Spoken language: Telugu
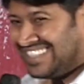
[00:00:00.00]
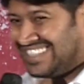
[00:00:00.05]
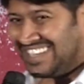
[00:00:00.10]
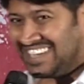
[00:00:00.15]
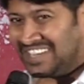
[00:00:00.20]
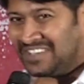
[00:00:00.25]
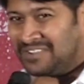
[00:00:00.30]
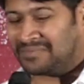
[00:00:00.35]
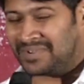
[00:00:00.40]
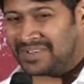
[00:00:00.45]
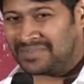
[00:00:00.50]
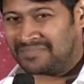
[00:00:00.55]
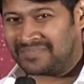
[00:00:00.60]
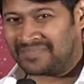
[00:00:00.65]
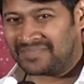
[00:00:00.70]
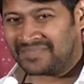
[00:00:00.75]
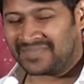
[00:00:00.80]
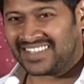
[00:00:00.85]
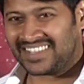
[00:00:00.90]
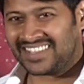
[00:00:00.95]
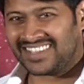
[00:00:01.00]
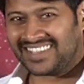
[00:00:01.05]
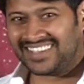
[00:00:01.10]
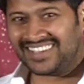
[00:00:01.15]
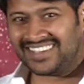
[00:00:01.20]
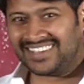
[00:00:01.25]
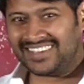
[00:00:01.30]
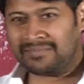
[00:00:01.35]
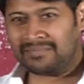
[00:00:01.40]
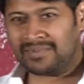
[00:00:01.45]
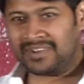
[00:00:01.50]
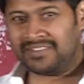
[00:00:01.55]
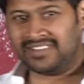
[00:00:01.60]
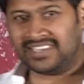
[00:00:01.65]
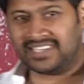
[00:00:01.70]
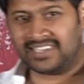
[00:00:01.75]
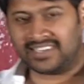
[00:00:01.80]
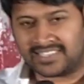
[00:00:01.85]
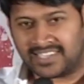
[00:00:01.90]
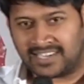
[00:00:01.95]
థ్యాంక్ యూ మ్యామ్
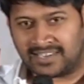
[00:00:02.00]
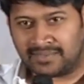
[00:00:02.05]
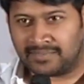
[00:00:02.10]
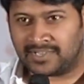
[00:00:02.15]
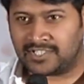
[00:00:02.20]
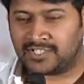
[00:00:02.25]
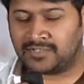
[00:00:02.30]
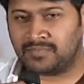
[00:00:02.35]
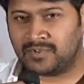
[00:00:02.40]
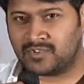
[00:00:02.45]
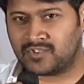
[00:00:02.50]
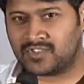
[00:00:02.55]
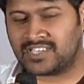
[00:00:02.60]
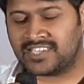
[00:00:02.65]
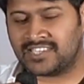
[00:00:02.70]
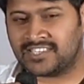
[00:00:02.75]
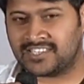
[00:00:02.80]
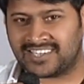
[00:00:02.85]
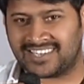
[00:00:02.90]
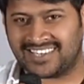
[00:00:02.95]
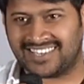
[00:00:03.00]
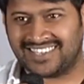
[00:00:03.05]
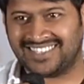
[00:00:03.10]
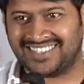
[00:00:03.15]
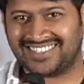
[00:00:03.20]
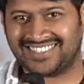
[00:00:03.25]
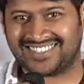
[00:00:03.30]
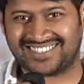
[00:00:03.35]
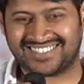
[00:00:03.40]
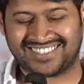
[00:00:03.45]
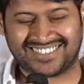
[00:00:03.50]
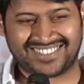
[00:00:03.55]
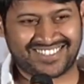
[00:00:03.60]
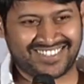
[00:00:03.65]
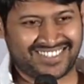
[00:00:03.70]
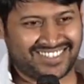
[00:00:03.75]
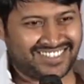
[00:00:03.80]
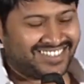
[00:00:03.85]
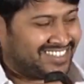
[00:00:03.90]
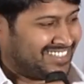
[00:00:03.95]
ప్రవీణ్ గారు చాలా మంచి మ్యూజిక్ ఇచ్చారండి
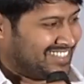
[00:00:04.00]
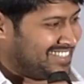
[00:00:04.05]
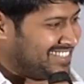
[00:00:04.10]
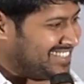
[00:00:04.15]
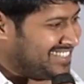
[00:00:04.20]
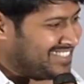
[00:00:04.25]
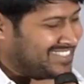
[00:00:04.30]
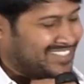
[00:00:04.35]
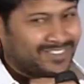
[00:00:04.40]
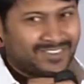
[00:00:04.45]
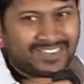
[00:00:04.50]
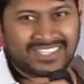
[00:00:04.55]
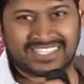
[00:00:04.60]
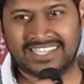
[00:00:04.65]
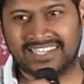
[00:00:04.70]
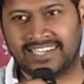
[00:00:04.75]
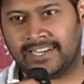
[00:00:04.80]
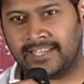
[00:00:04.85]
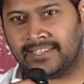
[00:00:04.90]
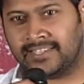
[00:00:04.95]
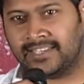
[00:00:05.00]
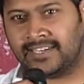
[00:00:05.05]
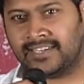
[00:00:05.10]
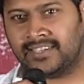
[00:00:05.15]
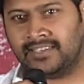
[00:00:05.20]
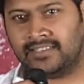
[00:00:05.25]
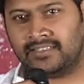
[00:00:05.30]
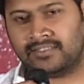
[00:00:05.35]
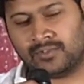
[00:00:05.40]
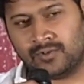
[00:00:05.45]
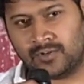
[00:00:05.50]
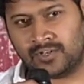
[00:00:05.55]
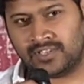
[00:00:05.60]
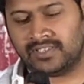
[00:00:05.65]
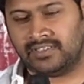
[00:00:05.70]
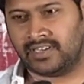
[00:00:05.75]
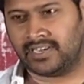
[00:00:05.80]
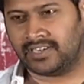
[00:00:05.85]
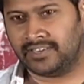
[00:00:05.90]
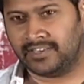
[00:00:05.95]
సో వన్స్ అందరికీ తోటి
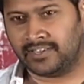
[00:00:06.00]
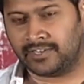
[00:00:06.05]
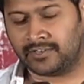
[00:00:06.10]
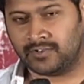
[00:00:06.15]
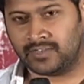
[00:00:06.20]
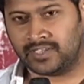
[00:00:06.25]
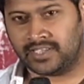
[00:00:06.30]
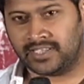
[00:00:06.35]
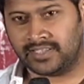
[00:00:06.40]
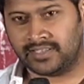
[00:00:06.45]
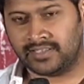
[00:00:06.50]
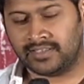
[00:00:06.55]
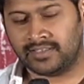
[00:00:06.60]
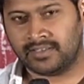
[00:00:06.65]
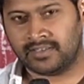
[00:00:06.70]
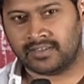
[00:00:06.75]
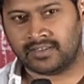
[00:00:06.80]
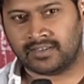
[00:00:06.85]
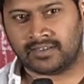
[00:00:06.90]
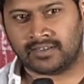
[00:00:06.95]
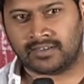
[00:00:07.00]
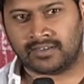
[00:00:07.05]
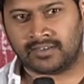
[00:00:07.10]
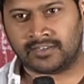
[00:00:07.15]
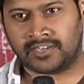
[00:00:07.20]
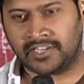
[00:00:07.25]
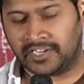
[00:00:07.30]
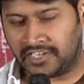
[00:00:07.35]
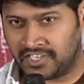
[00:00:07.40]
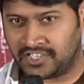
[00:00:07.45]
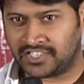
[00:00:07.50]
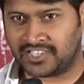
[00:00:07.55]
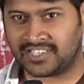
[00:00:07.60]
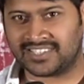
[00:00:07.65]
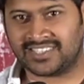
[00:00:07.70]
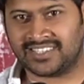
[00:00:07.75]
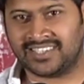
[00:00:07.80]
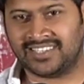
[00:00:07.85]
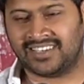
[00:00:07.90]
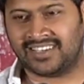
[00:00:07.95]
నటీనటులకి
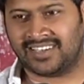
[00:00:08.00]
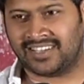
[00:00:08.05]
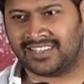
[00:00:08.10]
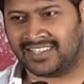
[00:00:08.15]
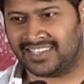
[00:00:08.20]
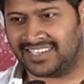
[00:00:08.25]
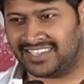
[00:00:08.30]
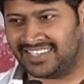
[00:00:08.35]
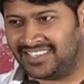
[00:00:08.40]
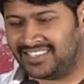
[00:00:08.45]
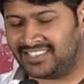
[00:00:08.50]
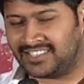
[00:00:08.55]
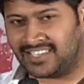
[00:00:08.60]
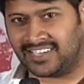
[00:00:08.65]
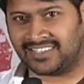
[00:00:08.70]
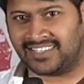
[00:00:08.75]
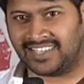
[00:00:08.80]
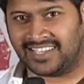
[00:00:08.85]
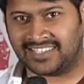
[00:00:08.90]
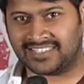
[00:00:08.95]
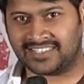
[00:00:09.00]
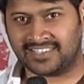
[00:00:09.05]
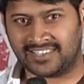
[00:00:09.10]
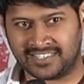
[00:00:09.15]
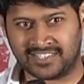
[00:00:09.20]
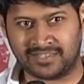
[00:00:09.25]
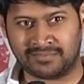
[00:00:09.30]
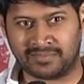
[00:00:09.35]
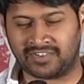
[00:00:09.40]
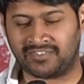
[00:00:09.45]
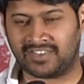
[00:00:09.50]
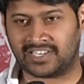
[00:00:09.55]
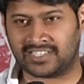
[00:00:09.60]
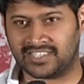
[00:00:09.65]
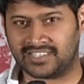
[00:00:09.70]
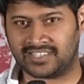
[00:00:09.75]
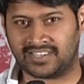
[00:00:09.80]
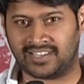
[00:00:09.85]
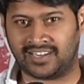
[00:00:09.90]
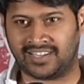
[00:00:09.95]
టెక్నీషియన్స్కి అందరికీ చాలా థ్యాంక్స్ అండి సినిమా వర్క్
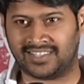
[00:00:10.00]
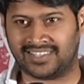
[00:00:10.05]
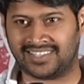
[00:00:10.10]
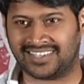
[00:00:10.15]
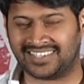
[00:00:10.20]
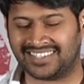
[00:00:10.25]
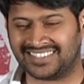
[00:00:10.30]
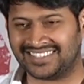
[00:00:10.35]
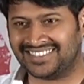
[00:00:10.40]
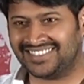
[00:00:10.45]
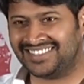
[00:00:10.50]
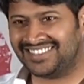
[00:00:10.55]
చేసిన వాళ్ళందరికీ